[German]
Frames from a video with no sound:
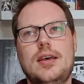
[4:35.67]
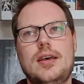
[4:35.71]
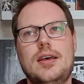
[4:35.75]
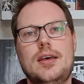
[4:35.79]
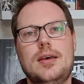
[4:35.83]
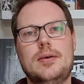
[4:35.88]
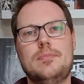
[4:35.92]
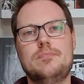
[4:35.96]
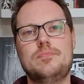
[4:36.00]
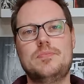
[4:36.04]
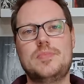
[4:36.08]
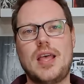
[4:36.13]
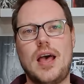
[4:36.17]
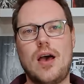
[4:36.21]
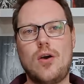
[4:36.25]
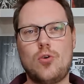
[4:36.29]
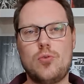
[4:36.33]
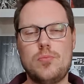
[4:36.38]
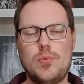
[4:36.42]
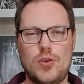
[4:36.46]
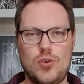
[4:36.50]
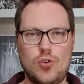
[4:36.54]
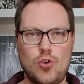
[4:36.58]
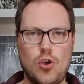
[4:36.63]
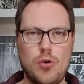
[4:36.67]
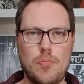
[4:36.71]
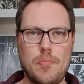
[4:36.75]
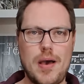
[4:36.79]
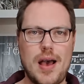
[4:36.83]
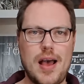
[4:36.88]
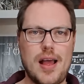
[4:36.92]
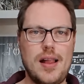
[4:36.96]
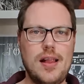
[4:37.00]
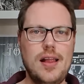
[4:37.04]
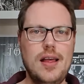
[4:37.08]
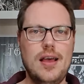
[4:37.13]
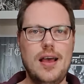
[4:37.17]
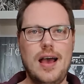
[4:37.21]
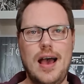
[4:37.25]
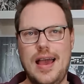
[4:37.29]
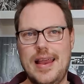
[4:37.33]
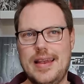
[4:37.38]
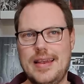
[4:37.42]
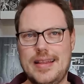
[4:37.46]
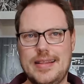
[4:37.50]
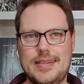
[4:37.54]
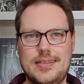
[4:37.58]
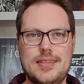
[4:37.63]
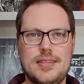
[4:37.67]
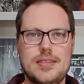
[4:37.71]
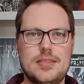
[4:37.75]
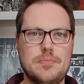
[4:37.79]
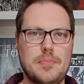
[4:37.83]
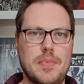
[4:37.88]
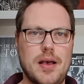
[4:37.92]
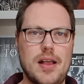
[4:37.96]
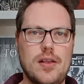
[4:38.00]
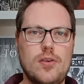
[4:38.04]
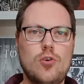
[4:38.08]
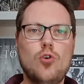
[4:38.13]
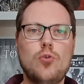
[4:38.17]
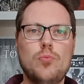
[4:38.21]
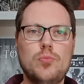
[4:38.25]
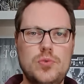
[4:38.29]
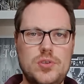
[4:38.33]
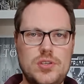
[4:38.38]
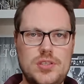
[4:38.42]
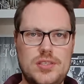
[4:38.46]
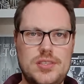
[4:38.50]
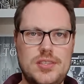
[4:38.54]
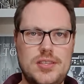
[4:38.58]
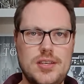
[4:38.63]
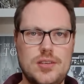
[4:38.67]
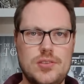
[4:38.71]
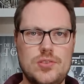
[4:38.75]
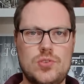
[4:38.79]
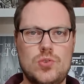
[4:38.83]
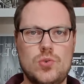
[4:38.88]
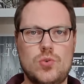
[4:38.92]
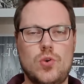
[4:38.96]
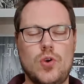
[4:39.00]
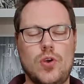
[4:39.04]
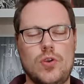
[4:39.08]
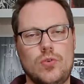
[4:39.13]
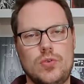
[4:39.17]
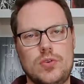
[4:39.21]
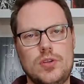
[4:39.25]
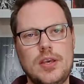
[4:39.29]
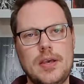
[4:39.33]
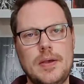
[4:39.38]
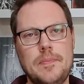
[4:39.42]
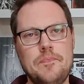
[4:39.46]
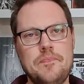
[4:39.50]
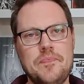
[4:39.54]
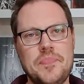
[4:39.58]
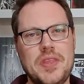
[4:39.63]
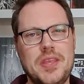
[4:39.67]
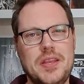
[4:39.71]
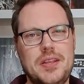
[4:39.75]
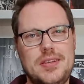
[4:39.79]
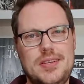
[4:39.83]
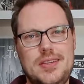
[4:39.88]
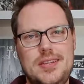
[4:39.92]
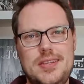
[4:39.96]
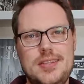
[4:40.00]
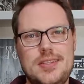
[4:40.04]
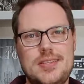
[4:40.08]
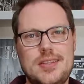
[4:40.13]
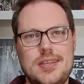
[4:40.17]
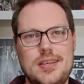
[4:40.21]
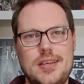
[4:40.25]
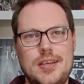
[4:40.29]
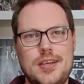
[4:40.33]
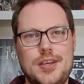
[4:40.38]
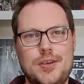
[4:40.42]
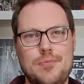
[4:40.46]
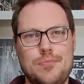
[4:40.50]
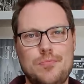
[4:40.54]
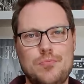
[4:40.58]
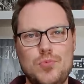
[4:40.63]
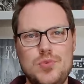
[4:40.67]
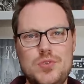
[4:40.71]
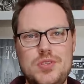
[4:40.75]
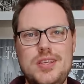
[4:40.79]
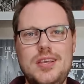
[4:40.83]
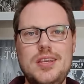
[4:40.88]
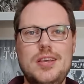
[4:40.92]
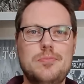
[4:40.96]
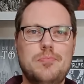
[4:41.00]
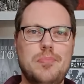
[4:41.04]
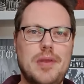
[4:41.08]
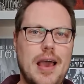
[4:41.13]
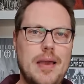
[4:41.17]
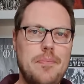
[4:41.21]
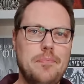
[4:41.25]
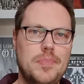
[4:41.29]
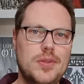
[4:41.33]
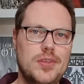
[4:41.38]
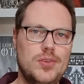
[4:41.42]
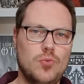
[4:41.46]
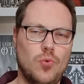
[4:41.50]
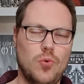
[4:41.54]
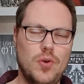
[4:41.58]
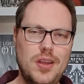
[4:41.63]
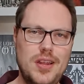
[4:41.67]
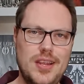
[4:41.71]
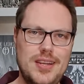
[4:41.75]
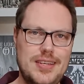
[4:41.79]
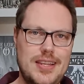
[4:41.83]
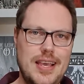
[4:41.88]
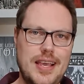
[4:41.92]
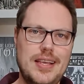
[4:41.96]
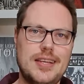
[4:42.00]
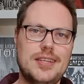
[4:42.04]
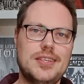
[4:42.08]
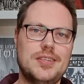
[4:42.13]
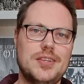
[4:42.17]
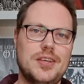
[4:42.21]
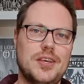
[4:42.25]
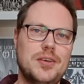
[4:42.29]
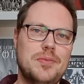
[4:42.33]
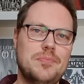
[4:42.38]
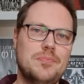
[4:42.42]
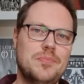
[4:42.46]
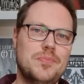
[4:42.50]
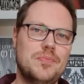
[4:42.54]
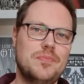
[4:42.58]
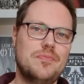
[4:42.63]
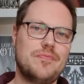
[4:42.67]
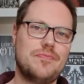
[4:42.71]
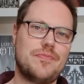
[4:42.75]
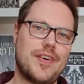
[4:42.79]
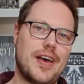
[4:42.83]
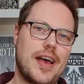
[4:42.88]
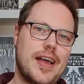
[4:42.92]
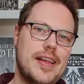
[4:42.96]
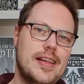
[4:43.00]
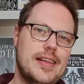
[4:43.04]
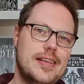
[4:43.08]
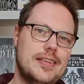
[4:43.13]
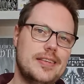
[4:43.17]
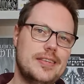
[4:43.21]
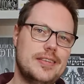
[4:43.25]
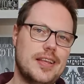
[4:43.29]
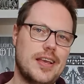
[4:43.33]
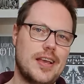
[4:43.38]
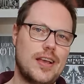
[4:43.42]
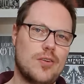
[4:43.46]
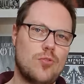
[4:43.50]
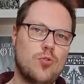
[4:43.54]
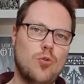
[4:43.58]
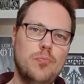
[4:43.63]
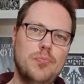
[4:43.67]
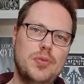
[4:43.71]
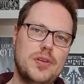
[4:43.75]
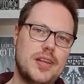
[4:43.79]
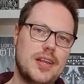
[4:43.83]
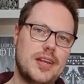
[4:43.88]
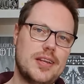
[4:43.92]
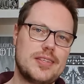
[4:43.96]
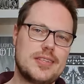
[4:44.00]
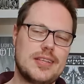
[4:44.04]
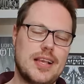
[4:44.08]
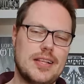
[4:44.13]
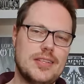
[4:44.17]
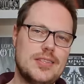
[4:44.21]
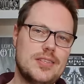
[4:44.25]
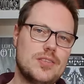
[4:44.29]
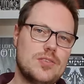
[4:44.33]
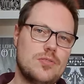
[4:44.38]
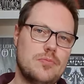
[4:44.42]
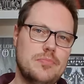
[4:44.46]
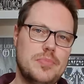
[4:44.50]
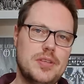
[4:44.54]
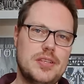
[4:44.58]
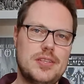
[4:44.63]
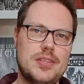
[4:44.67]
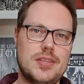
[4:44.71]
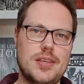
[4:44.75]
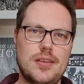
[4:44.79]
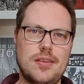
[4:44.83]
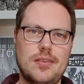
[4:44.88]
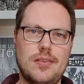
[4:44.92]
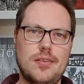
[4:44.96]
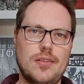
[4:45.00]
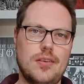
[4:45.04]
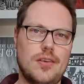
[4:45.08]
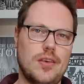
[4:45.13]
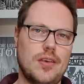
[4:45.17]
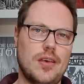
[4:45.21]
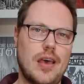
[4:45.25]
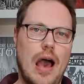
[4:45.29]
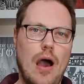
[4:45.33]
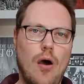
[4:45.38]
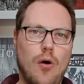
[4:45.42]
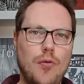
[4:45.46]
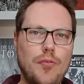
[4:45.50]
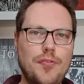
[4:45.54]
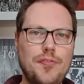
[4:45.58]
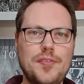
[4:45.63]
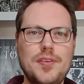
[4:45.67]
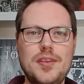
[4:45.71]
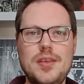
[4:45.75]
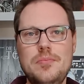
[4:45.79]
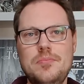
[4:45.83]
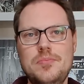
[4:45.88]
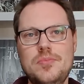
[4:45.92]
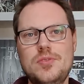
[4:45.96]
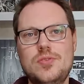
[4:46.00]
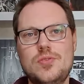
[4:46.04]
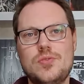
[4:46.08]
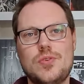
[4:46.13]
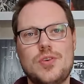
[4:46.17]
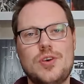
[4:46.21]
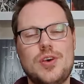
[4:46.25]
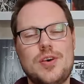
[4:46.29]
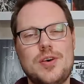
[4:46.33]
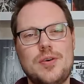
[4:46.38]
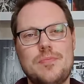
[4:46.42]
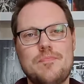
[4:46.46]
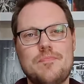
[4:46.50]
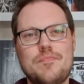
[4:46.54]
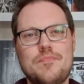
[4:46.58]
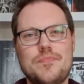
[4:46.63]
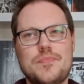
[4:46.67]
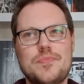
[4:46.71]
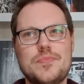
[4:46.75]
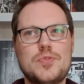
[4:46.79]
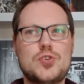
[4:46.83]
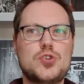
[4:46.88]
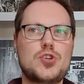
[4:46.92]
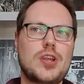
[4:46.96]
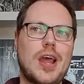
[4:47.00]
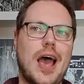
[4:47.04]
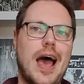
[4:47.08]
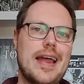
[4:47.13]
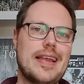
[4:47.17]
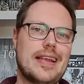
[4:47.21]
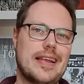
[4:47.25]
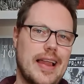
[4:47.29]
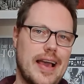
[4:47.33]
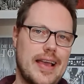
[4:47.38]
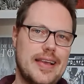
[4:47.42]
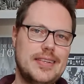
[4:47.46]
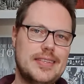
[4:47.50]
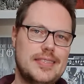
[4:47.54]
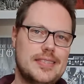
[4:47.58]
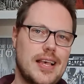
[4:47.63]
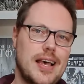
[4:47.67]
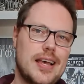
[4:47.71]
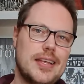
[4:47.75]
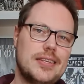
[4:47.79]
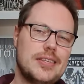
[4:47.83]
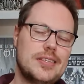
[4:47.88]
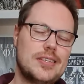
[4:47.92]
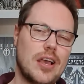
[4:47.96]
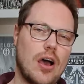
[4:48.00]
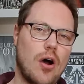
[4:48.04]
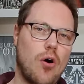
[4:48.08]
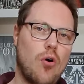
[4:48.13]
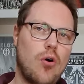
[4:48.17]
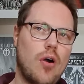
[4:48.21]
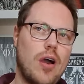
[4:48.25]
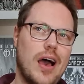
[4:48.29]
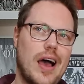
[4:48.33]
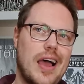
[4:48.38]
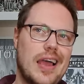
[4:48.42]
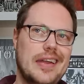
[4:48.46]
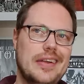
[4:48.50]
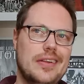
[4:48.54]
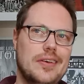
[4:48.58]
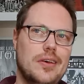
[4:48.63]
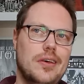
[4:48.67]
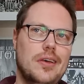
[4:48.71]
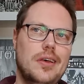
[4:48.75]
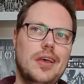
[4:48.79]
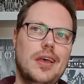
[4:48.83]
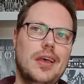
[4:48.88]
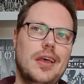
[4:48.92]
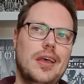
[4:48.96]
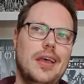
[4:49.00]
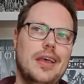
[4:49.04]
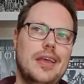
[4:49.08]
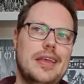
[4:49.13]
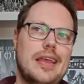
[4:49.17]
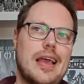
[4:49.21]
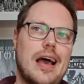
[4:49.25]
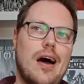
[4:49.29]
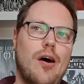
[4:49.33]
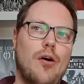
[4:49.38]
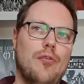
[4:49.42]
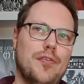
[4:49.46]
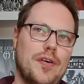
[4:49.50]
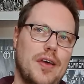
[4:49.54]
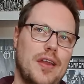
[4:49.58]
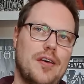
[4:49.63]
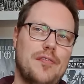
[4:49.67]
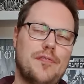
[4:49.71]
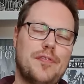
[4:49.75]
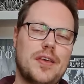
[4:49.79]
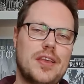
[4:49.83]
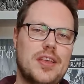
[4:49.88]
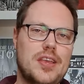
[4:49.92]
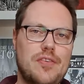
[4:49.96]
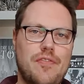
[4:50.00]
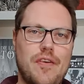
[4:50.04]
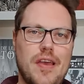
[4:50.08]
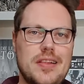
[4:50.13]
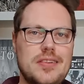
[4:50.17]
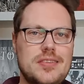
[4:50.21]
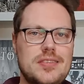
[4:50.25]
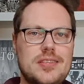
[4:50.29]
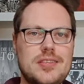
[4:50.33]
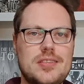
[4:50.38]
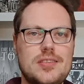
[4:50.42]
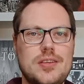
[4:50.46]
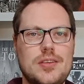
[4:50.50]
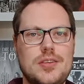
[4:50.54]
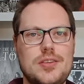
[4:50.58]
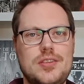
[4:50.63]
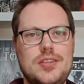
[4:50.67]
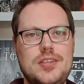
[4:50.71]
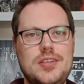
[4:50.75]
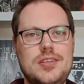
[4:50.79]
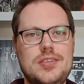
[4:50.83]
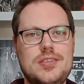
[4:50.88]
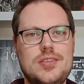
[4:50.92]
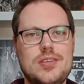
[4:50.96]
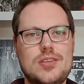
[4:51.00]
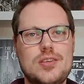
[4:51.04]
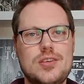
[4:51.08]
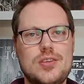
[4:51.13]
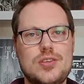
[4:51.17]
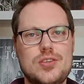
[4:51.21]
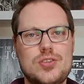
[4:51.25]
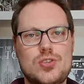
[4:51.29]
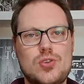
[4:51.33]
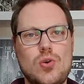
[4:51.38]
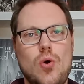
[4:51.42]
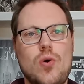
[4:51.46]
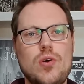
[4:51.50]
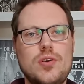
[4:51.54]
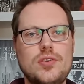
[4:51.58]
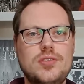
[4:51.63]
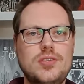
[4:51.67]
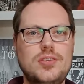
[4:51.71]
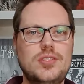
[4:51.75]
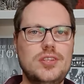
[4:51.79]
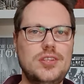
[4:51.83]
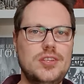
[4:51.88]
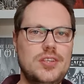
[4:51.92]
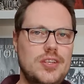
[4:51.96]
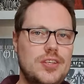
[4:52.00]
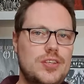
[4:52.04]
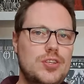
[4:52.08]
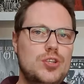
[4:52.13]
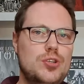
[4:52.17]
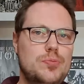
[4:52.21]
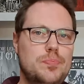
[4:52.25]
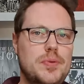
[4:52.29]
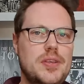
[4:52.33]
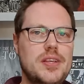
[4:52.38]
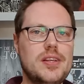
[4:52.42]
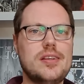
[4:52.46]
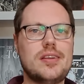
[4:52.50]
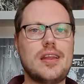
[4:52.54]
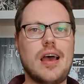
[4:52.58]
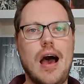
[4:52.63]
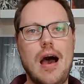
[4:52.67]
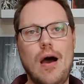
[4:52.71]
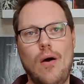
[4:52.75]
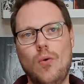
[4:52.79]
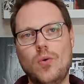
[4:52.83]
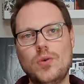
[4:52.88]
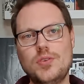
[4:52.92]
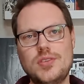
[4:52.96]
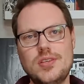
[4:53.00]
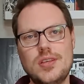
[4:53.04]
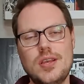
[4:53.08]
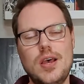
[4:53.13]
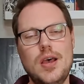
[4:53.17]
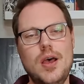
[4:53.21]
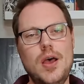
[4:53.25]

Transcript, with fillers: ähm, darüber nochmal ein letztes Mal kommunizieren zu können. Und diese Musik bleibt nicht unentdeckt, ähm, weil der Kumpel, der das Ganze so ein bisschen äh, aufnimmt, ähm, strahlt gleichzeitig auch eine, ja, auf einer Frequenz diese Songs, die die spielt, aus.